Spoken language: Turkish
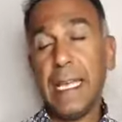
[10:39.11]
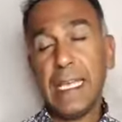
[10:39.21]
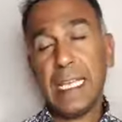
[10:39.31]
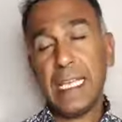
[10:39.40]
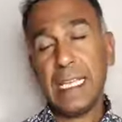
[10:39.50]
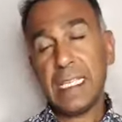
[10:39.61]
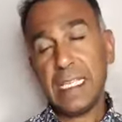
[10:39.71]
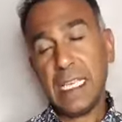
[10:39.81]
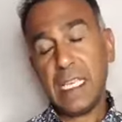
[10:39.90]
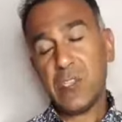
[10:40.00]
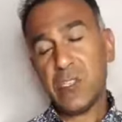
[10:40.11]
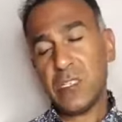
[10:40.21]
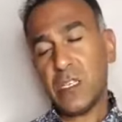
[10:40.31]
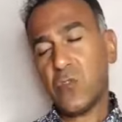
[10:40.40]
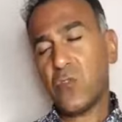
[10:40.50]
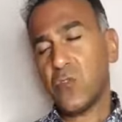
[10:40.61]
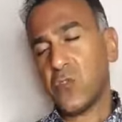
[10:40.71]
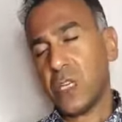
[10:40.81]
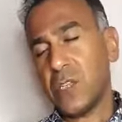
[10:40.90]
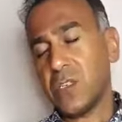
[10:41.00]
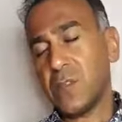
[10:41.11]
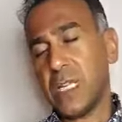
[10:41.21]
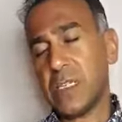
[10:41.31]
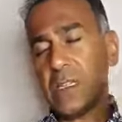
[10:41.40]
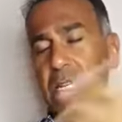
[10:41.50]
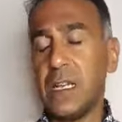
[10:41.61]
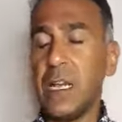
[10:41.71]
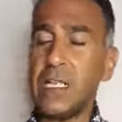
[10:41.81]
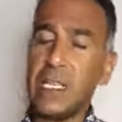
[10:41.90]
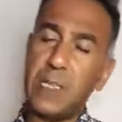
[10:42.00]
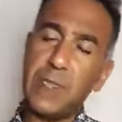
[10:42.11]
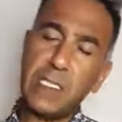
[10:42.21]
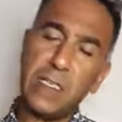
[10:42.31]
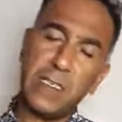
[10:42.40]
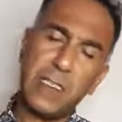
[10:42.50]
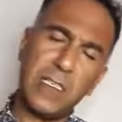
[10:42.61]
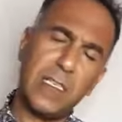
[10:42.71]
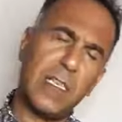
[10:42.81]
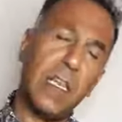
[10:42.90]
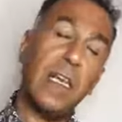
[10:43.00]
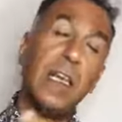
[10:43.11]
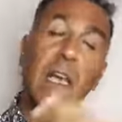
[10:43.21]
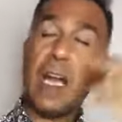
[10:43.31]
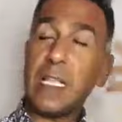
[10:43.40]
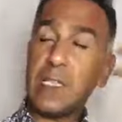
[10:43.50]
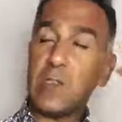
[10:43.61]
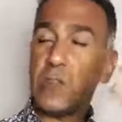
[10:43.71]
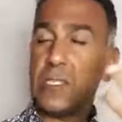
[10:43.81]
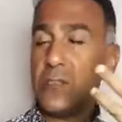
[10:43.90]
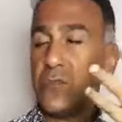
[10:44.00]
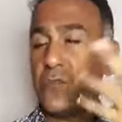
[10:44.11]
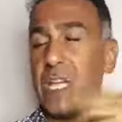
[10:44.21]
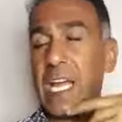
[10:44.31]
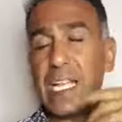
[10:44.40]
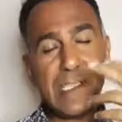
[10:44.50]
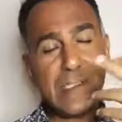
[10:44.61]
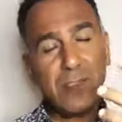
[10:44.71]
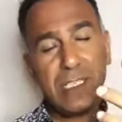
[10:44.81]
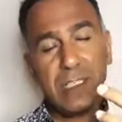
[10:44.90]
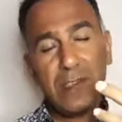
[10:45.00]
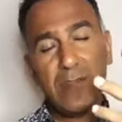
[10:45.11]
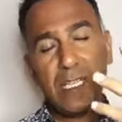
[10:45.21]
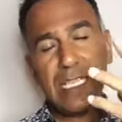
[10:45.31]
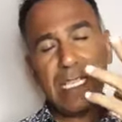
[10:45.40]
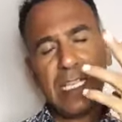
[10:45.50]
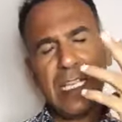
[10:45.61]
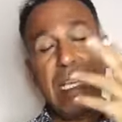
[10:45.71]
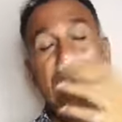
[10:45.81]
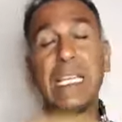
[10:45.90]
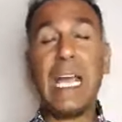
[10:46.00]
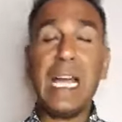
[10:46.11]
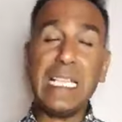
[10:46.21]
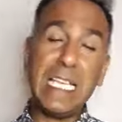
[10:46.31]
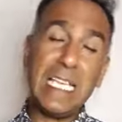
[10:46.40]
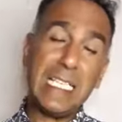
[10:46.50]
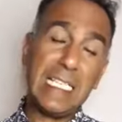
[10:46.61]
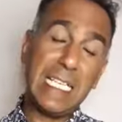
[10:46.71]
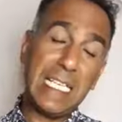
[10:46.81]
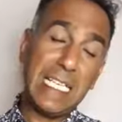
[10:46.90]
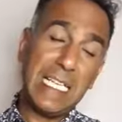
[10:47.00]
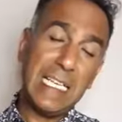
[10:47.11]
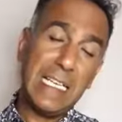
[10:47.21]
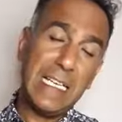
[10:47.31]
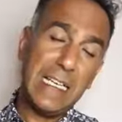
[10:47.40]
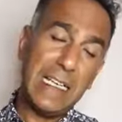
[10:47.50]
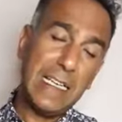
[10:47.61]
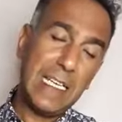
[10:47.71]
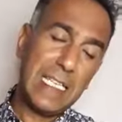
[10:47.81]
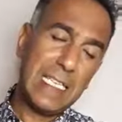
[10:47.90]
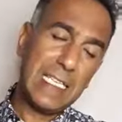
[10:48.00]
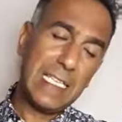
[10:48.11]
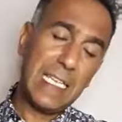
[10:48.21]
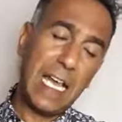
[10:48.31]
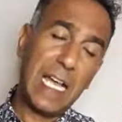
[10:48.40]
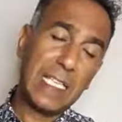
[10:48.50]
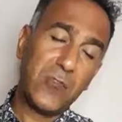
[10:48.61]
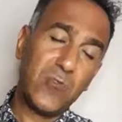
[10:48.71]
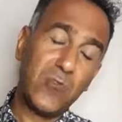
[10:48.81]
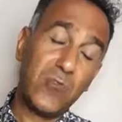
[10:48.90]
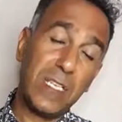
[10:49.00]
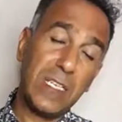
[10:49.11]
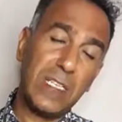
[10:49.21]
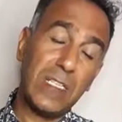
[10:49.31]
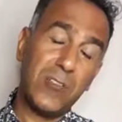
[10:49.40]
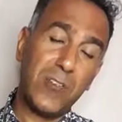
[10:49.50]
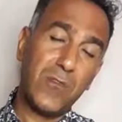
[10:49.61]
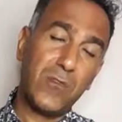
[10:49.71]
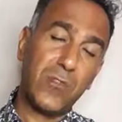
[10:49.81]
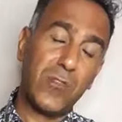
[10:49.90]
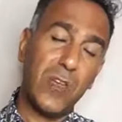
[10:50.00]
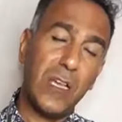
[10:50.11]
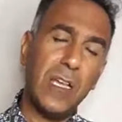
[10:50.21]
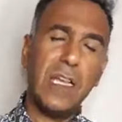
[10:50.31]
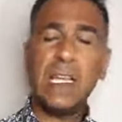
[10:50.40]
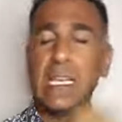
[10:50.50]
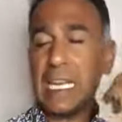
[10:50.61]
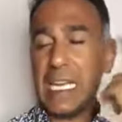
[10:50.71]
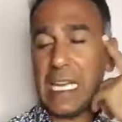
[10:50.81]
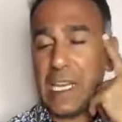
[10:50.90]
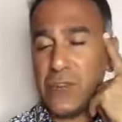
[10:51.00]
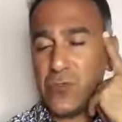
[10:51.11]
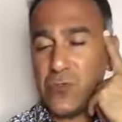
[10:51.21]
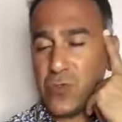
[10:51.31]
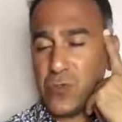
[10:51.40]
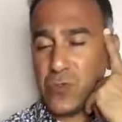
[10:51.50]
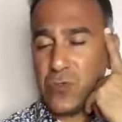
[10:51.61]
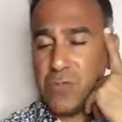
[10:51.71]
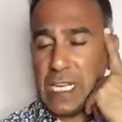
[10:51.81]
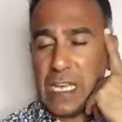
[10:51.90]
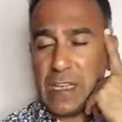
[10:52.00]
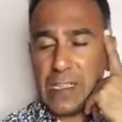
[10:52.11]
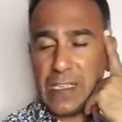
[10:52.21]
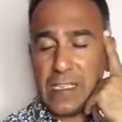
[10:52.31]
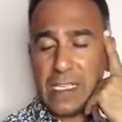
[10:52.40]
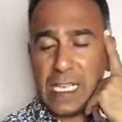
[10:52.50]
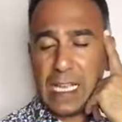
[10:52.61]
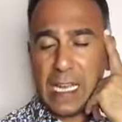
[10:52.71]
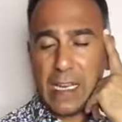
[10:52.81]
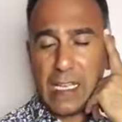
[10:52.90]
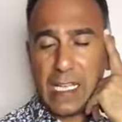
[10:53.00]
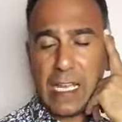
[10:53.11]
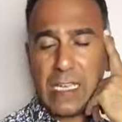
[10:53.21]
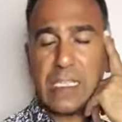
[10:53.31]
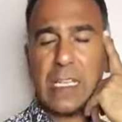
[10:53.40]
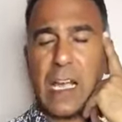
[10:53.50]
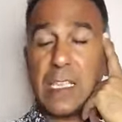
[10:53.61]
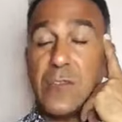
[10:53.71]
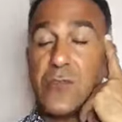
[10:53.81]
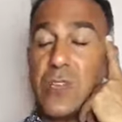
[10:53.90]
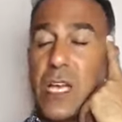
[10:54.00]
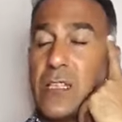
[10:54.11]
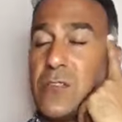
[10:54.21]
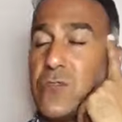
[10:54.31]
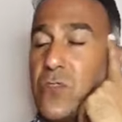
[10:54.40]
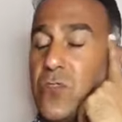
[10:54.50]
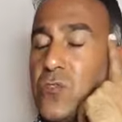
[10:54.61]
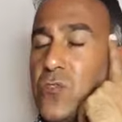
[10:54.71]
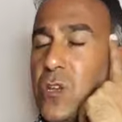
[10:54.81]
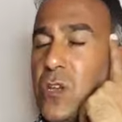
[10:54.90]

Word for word: ne yedi, ne içti, ne konuştu, kaç adım attı, hangi elbiseleri giydi, hangi sözleri duydu, hangi sözleri söyledi, hangi hisleri edindi, hangi duyguları dışa vurdu, neler düşündü, planladı, neler hayal etti, hangi rüyaları gördü,